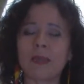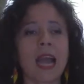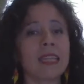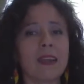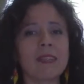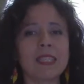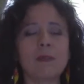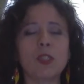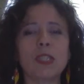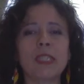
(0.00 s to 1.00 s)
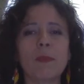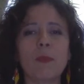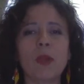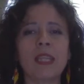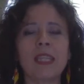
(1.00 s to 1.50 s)
Atravesamos ese
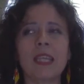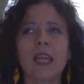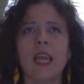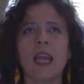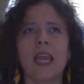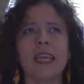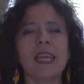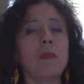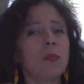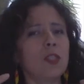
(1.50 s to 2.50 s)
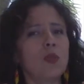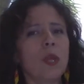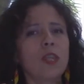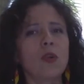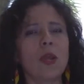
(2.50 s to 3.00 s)
puente y en mi
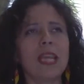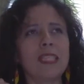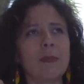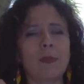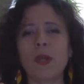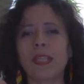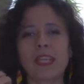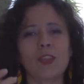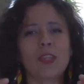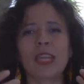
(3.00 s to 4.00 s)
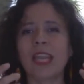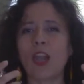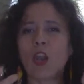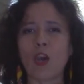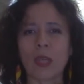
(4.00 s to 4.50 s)
sueño ese puente no
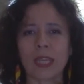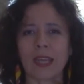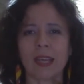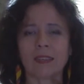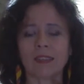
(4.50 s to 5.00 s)
tiene lógica.